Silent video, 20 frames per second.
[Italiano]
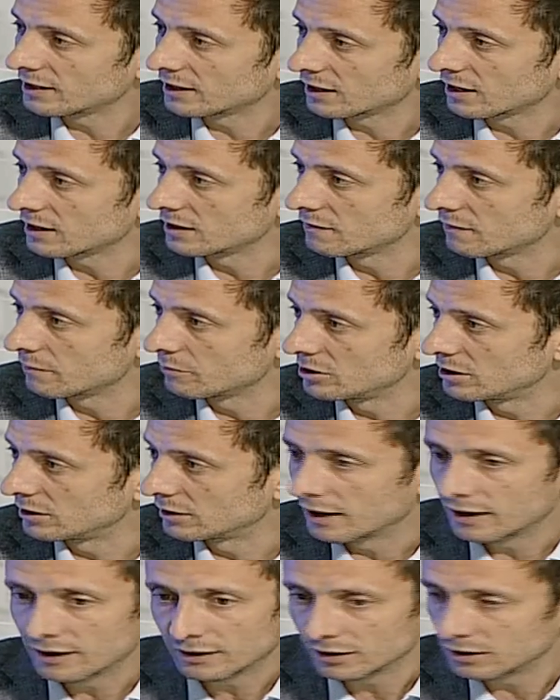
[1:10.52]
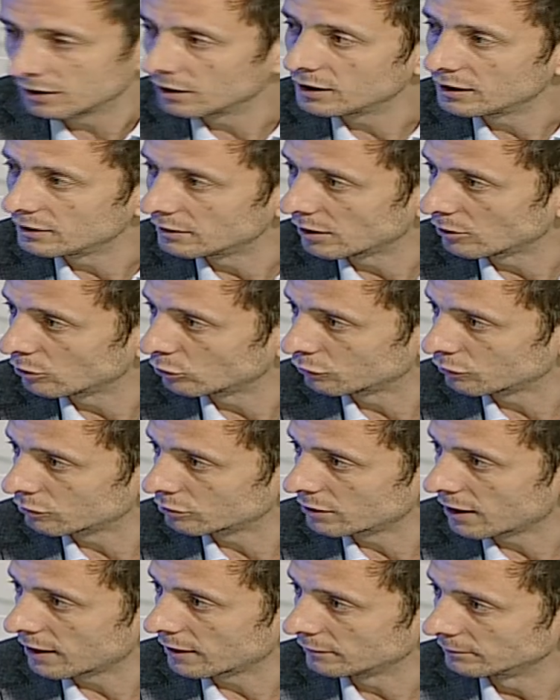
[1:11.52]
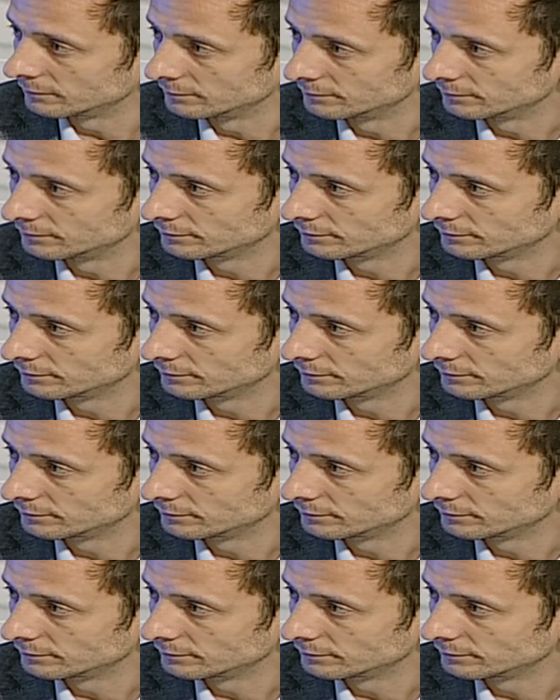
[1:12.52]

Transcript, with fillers: le grandi abilità che intendo sfruttare.